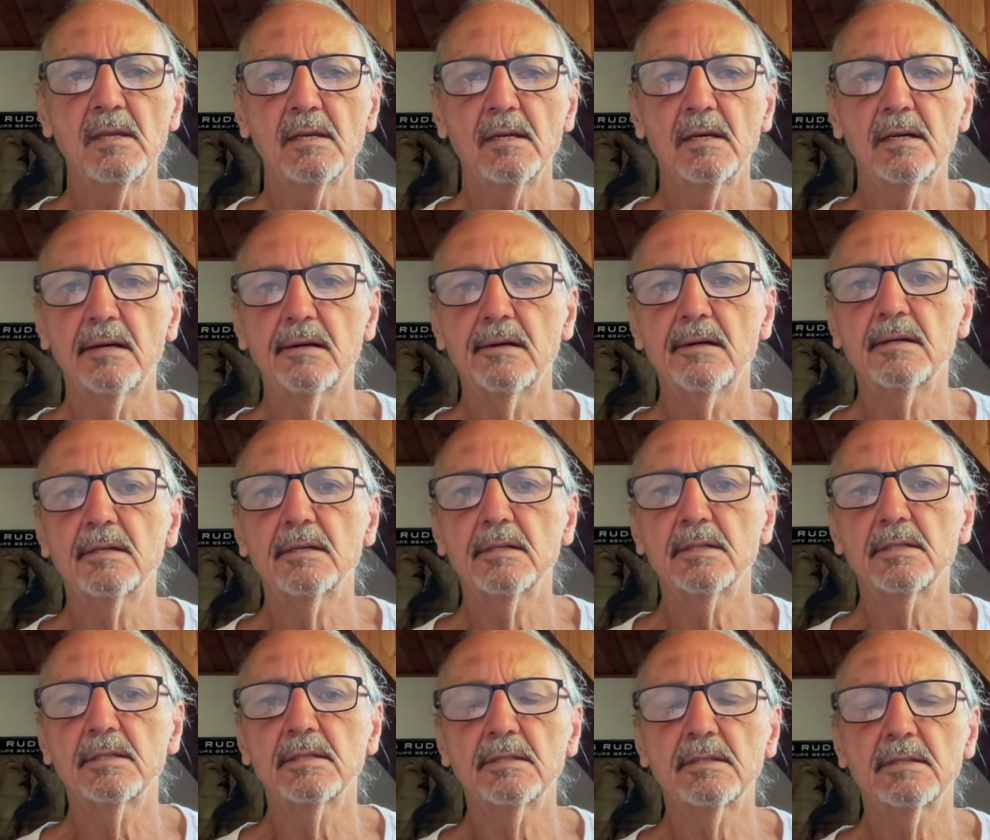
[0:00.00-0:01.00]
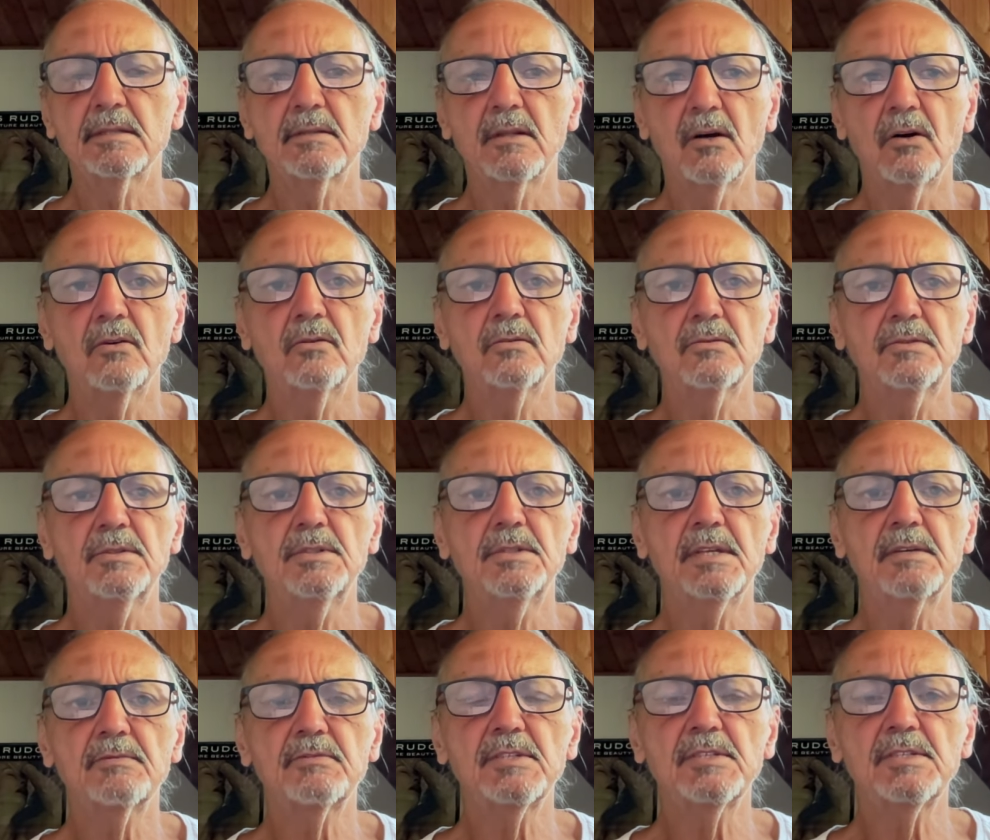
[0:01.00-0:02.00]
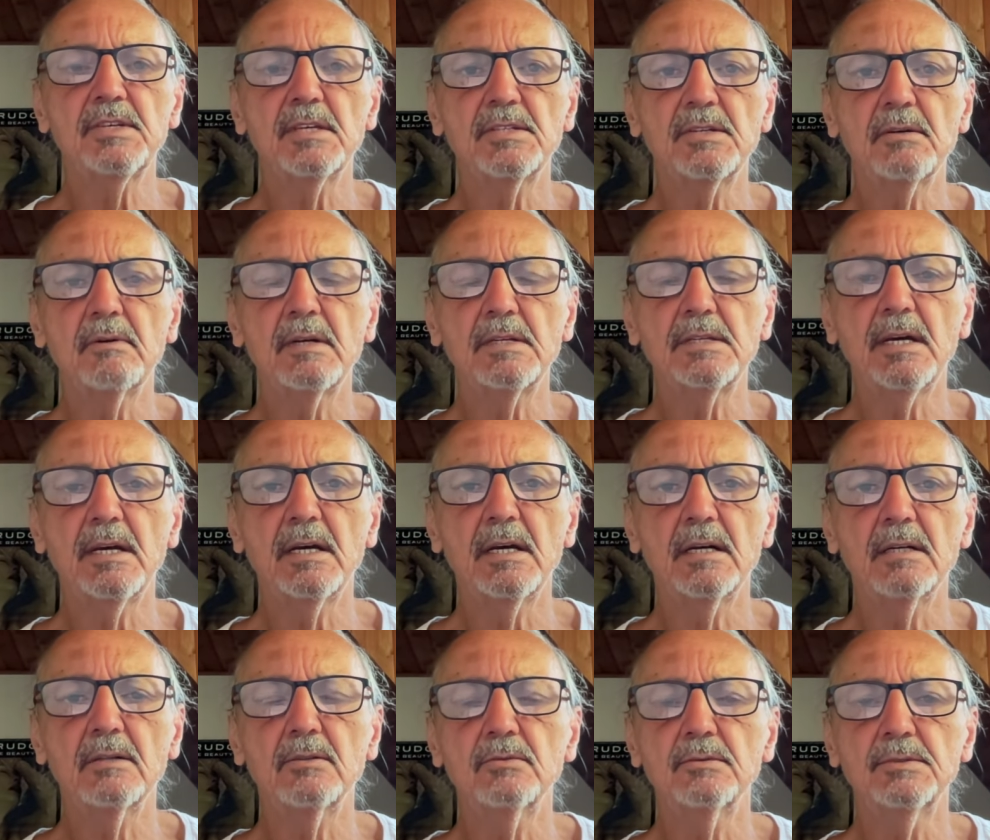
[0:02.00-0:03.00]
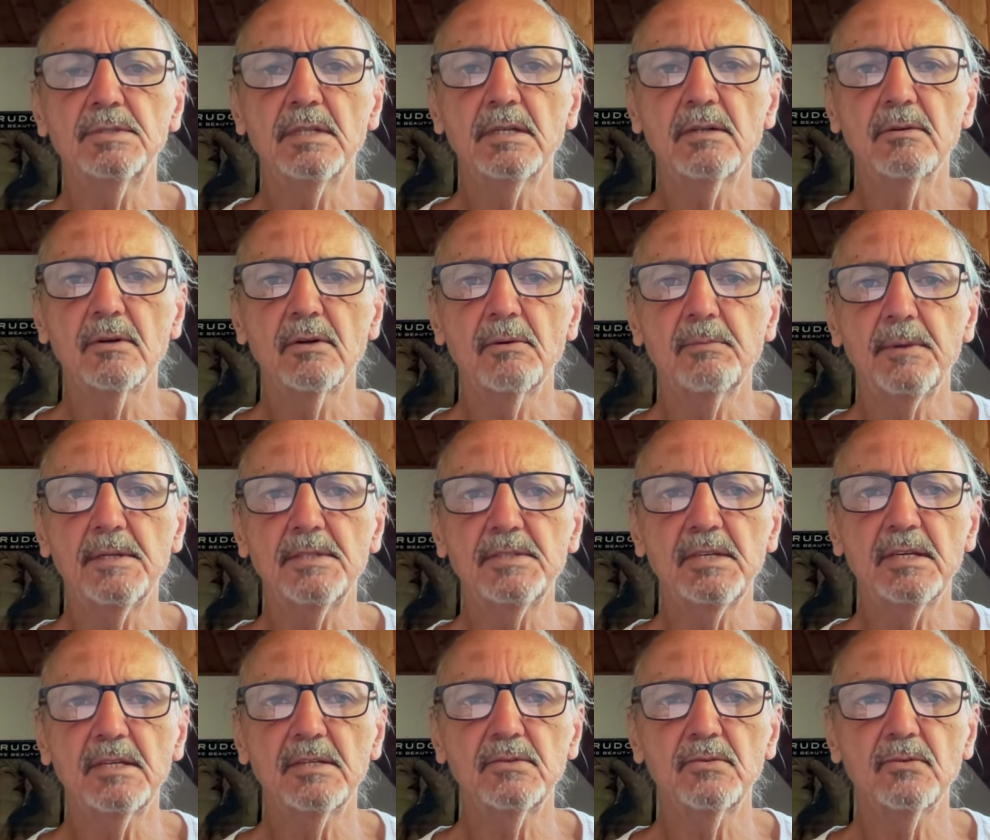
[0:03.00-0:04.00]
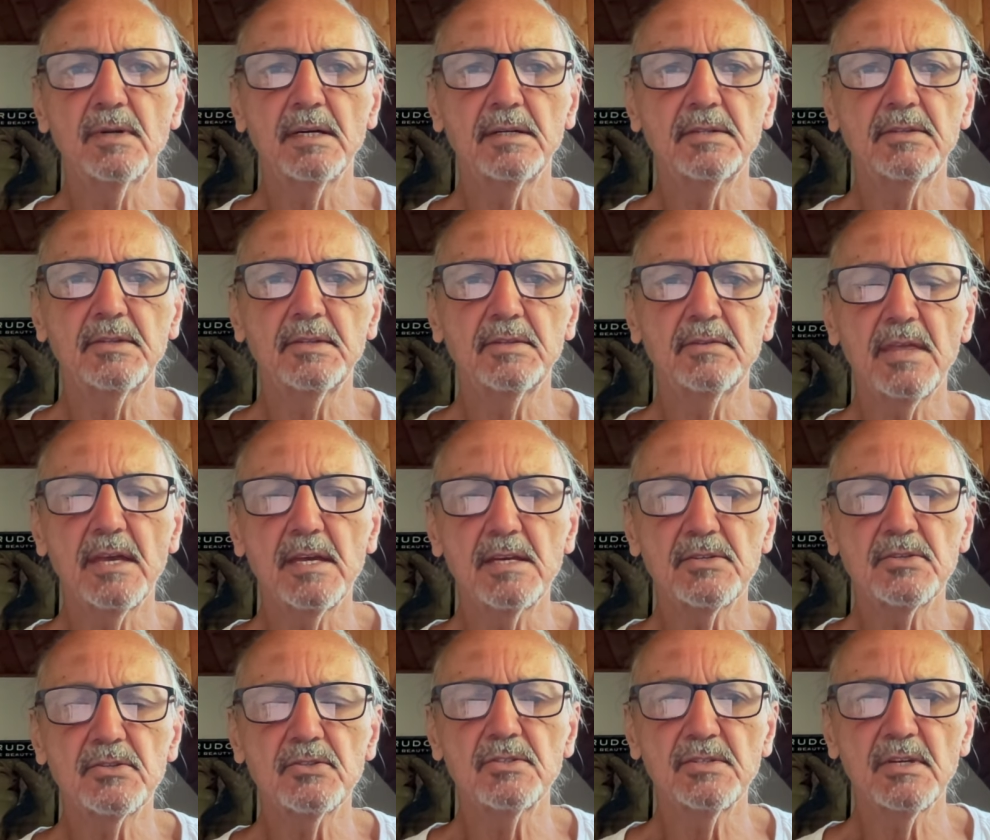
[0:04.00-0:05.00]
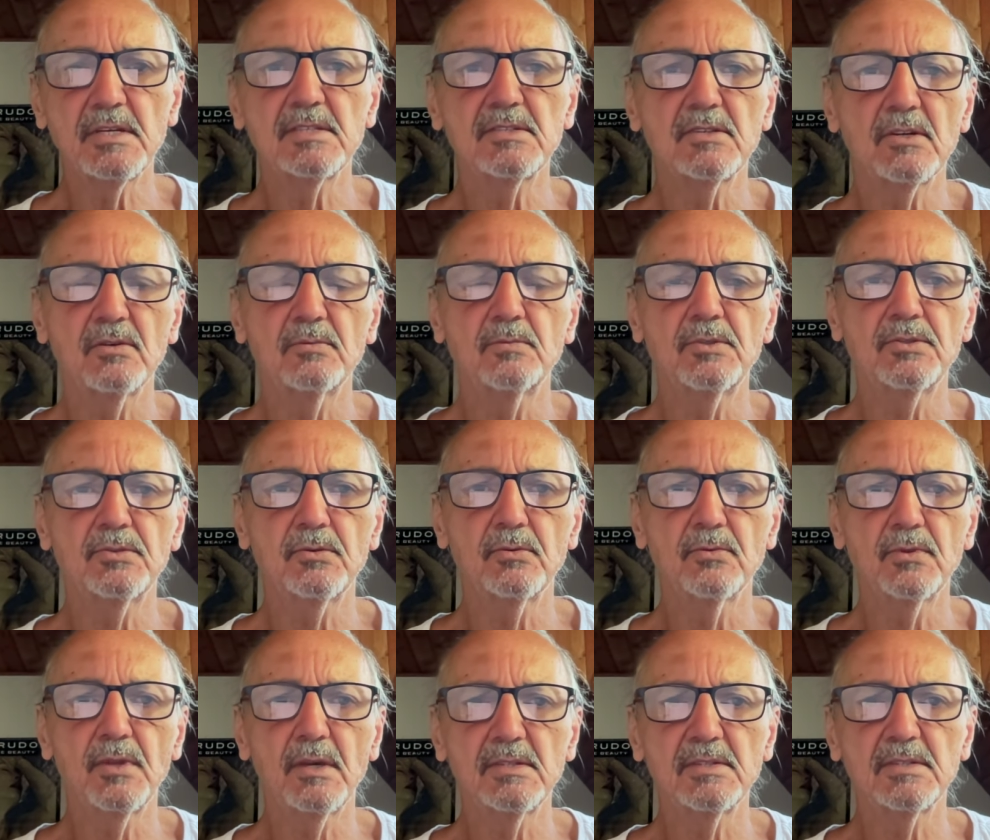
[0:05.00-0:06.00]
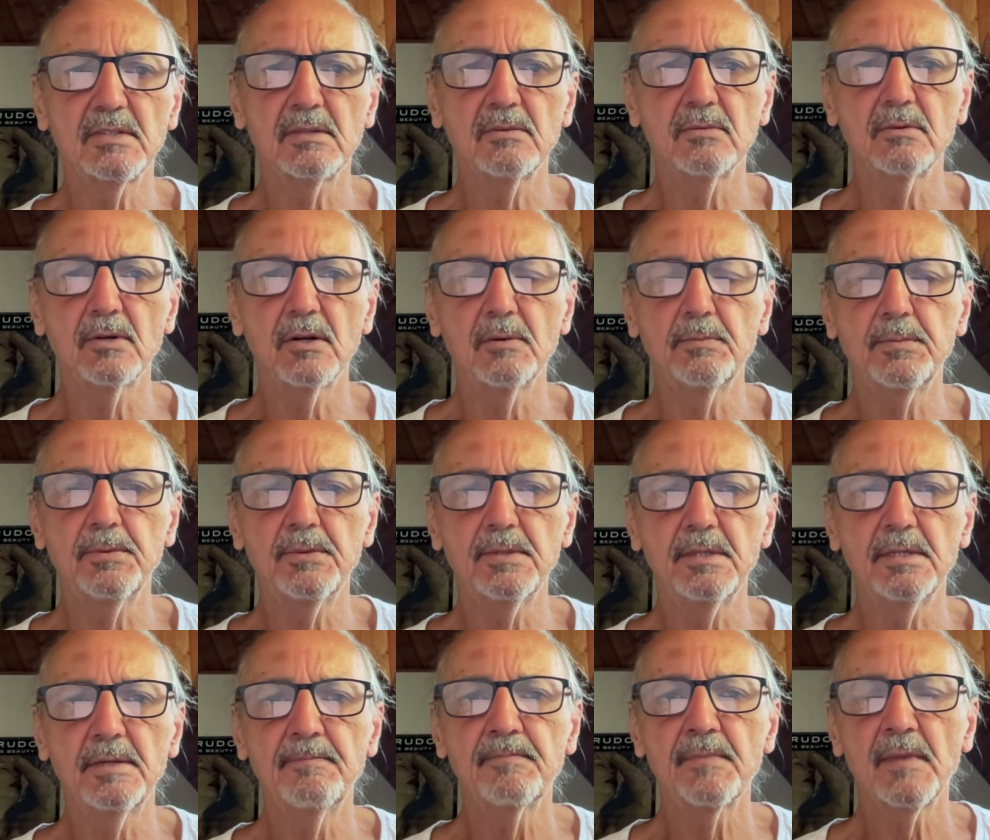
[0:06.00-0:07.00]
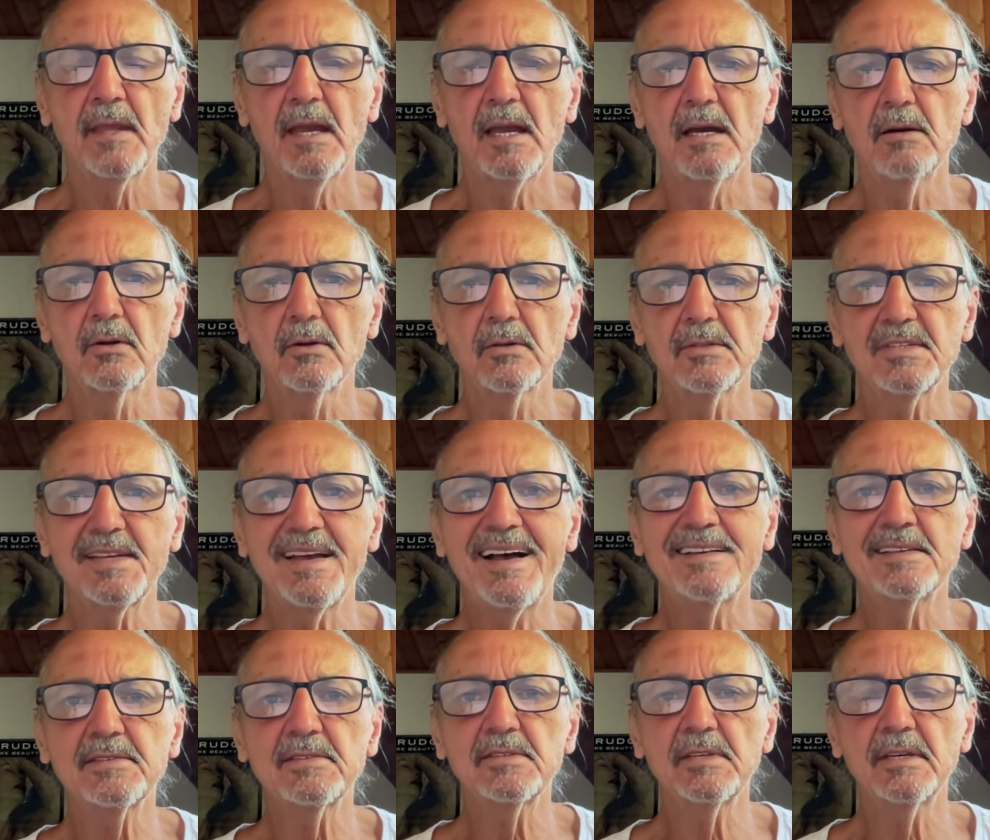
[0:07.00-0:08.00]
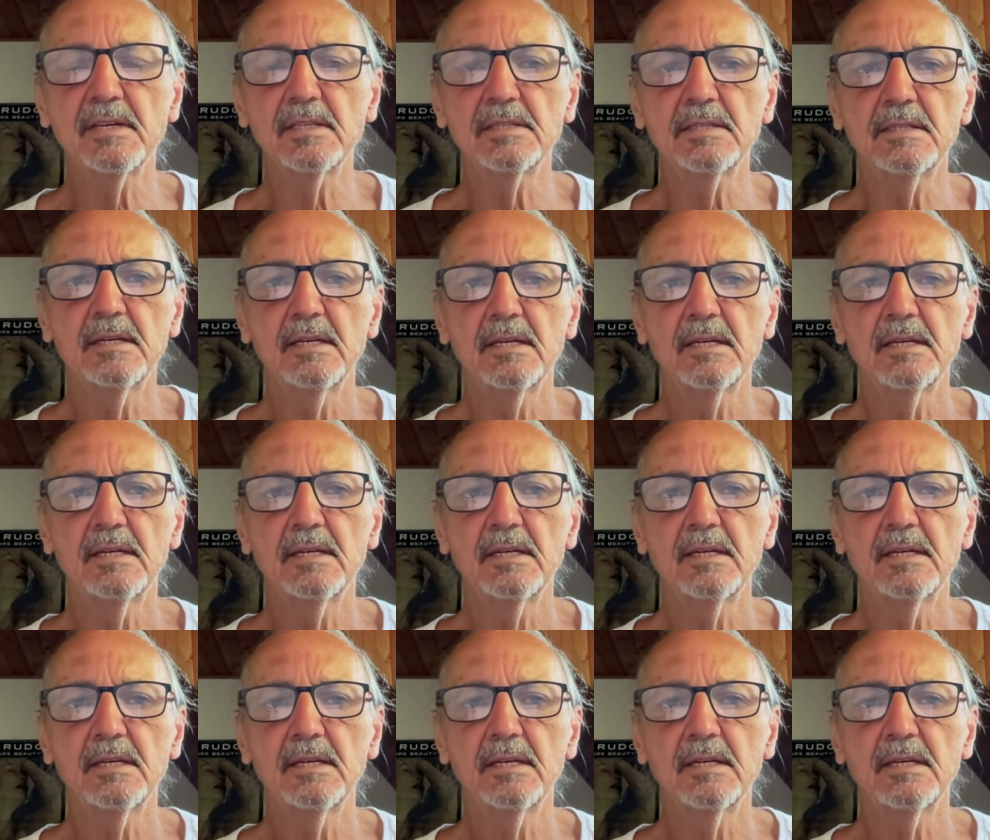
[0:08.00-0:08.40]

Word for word: E, no i te wszystkie działania Unii Europejskiej, która też chce zrobić tutaj z Europy euroskansen,